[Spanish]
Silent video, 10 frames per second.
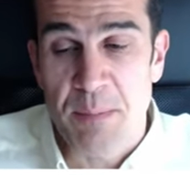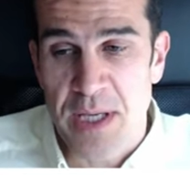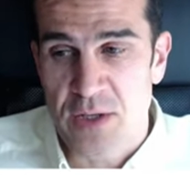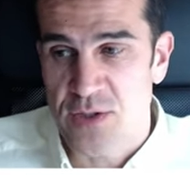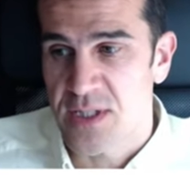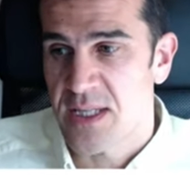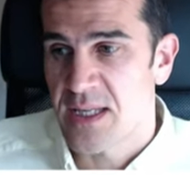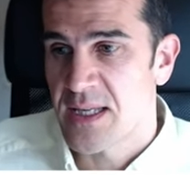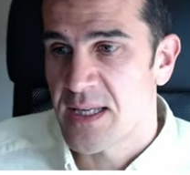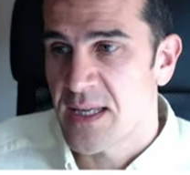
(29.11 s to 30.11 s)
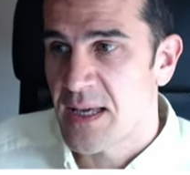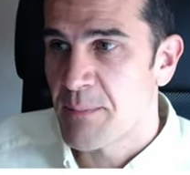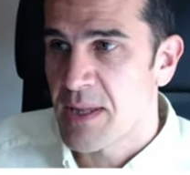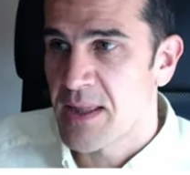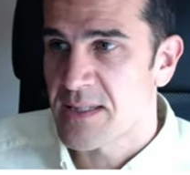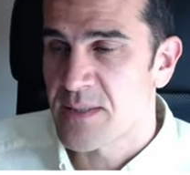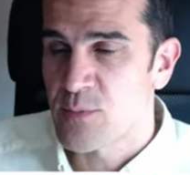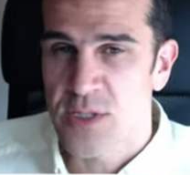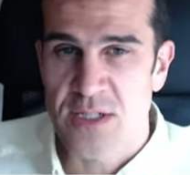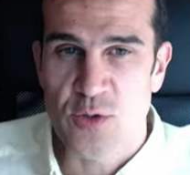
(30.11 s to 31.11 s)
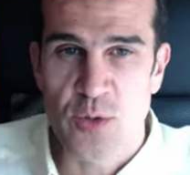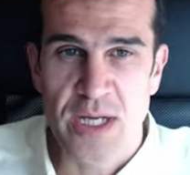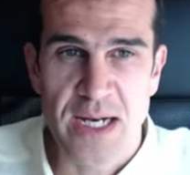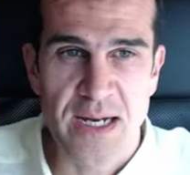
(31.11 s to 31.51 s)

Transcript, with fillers: Pero si empezásemos a estudiar